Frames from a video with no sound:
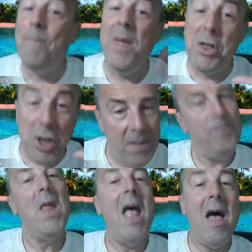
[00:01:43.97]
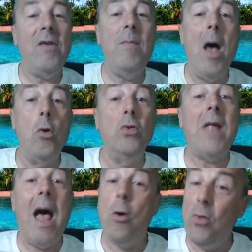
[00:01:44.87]
BC, avrebbe
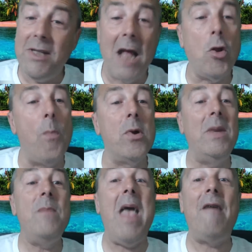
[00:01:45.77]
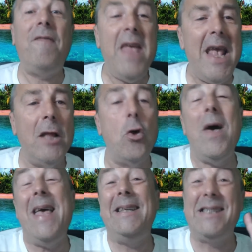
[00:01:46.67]
accusato problemi a fegato
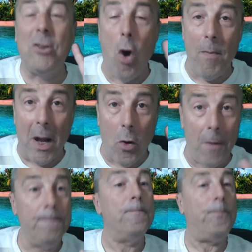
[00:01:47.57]
e stomaco.